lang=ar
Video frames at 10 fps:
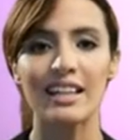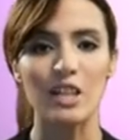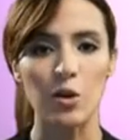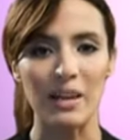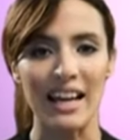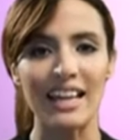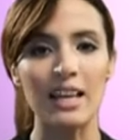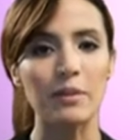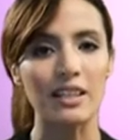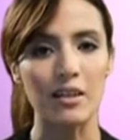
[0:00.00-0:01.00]
اليوم
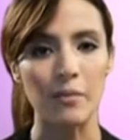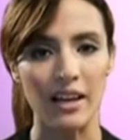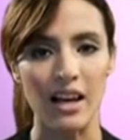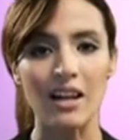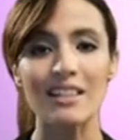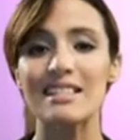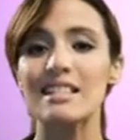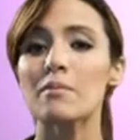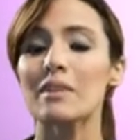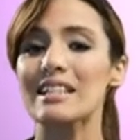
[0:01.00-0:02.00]
العالمي للمرأة
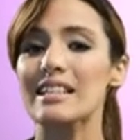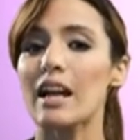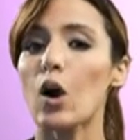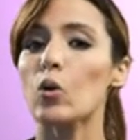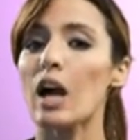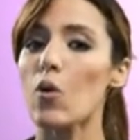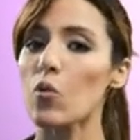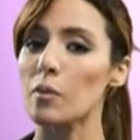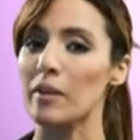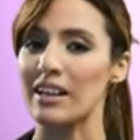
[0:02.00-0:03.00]
تم اقتراحه
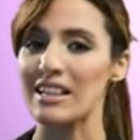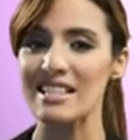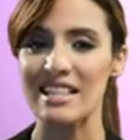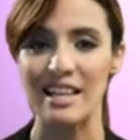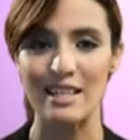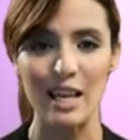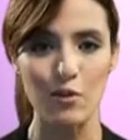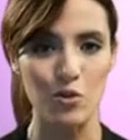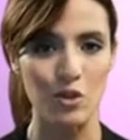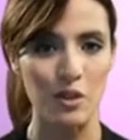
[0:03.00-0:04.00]
لأول مرة سنة
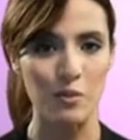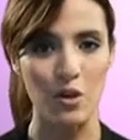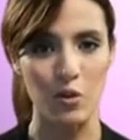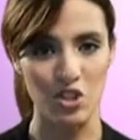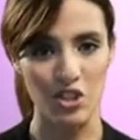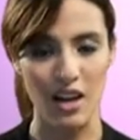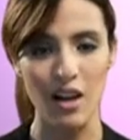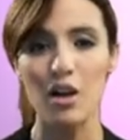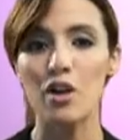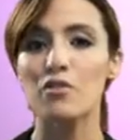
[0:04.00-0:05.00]
1910
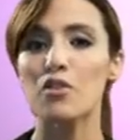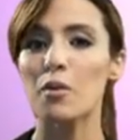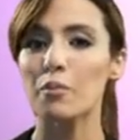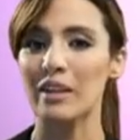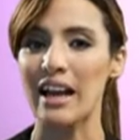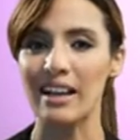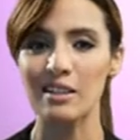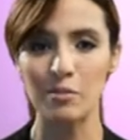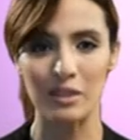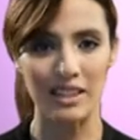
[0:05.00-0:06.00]
في
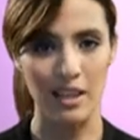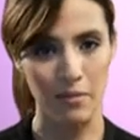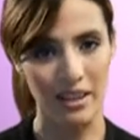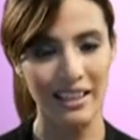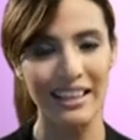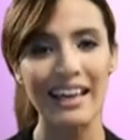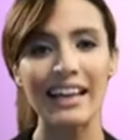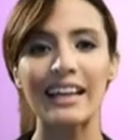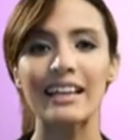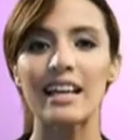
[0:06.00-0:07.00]
كوبنهاغن بالدنمارك
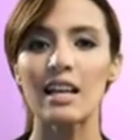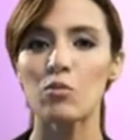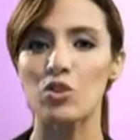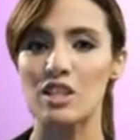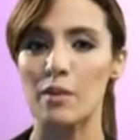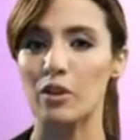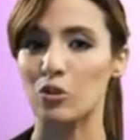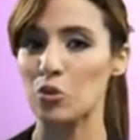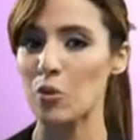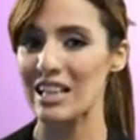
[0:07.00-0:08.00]
خلال مؤتمر
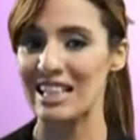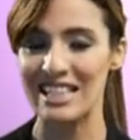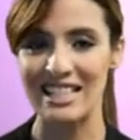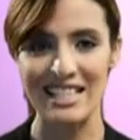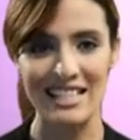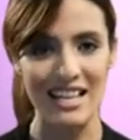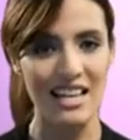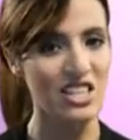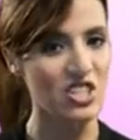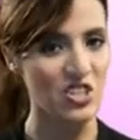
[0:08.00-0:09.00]
دولي للنساء
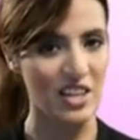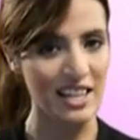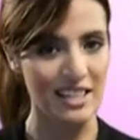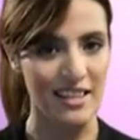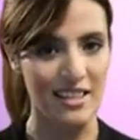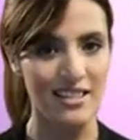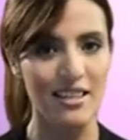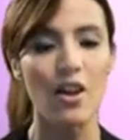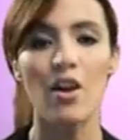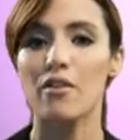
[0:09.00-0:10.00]
الاشتراكيات
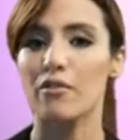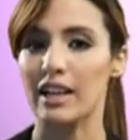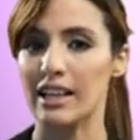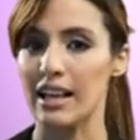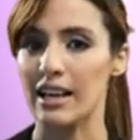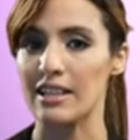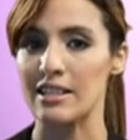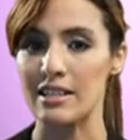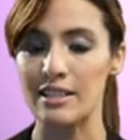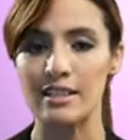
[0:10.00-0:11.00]
فكلارا
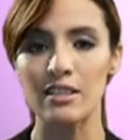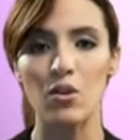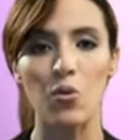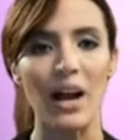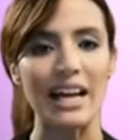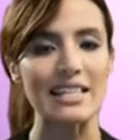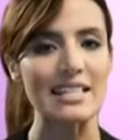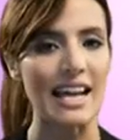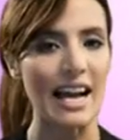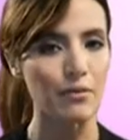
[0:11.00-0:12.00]
زيتكين واحد
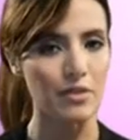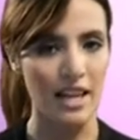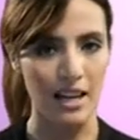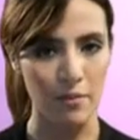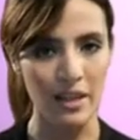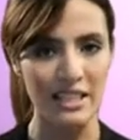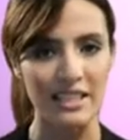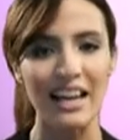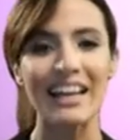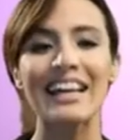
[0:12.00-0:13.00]
الصحفية
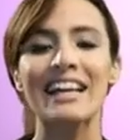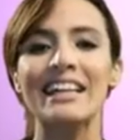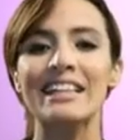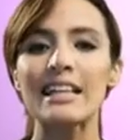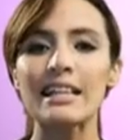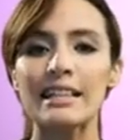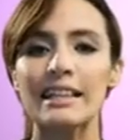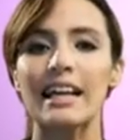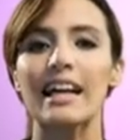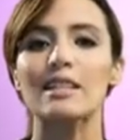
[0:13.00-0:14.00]
ألمانية هي اللي
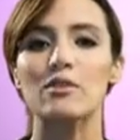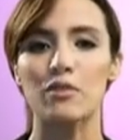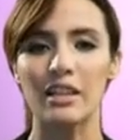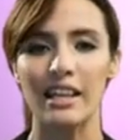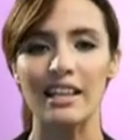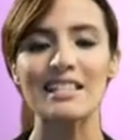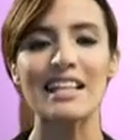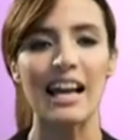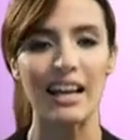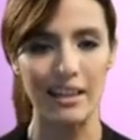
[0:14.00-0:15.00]
تلقات فكرة
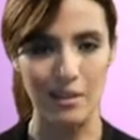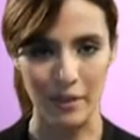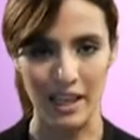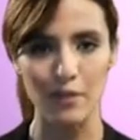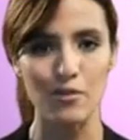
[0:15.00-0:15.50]
حق المرأة في